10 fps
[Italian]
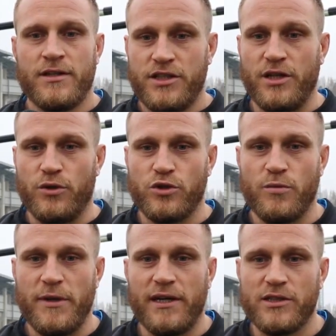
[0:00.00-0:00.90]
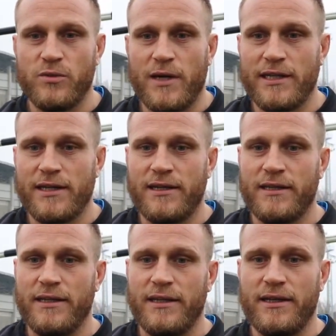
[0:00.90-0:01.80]
Sì, conosco bene la
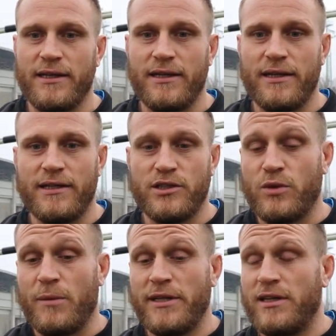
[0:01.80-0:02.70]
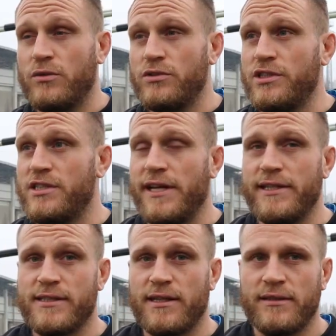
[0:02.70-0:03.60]
squadra, eh, sicuramente la
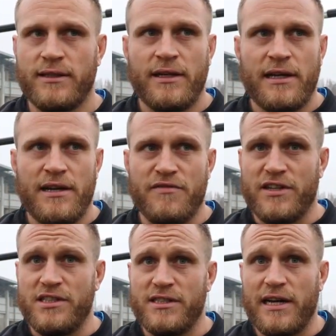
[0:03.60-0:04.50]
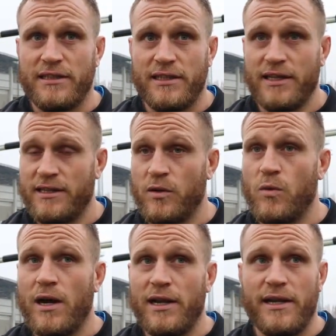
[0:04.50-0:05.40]
consistenza, le fasi statiche dal
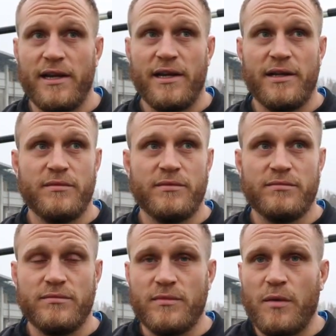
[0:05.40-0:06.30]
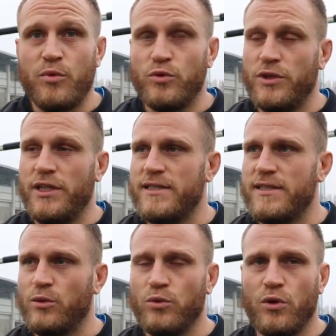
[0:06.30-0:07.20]
quale mm, appunto,
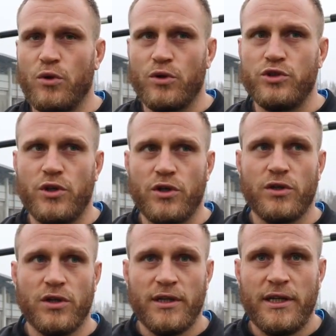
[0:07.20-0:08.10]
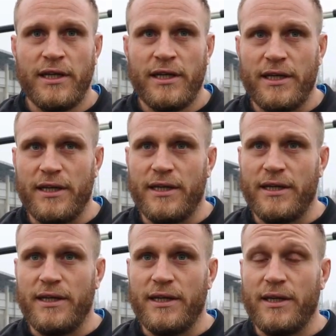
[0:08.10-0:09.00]
inizia tutto il loro gioco,
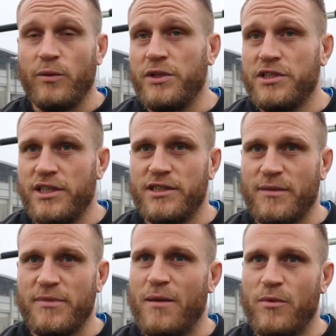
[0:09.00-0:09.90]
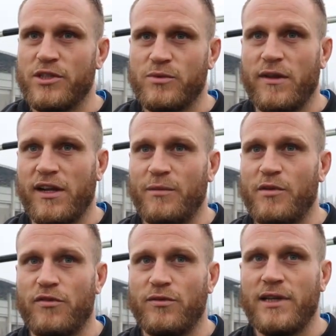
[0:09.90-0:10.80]
eh, quindi sì, sappiamo che squadra andremo
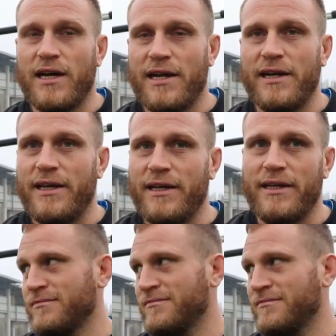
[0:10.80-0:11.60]
a affrontare.